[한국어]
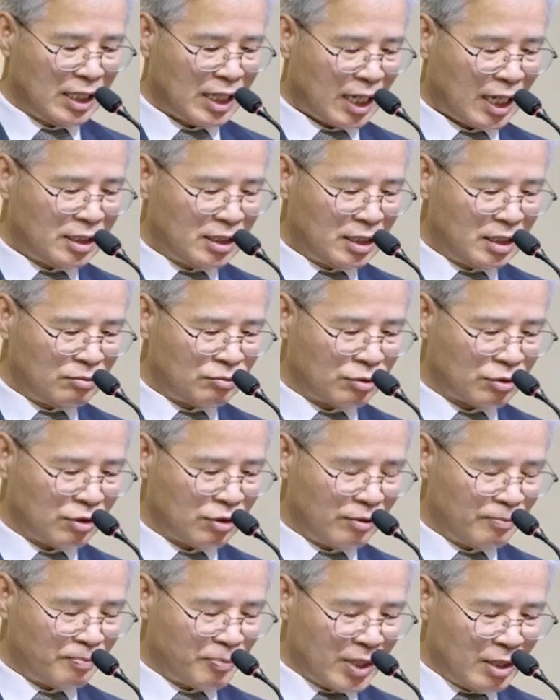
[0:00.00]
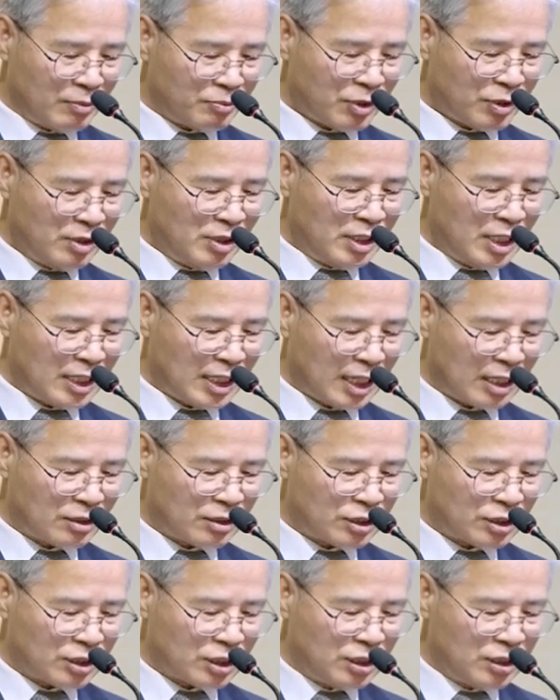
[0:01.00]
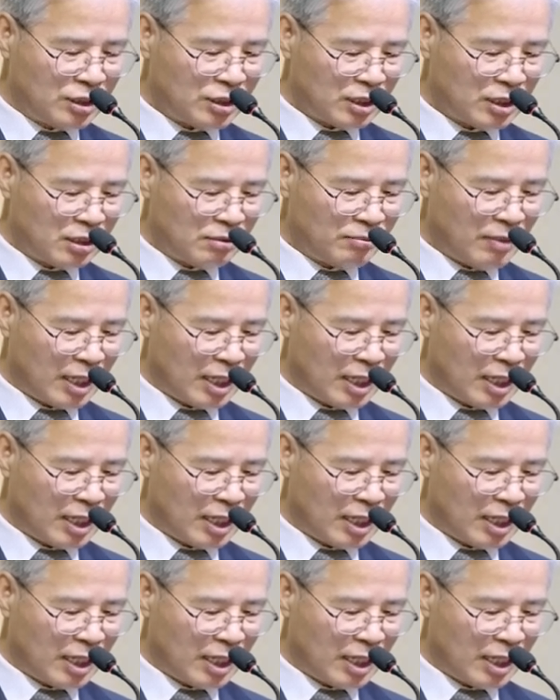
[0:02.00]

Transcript: 한 입으로 편리에 따라서 진실을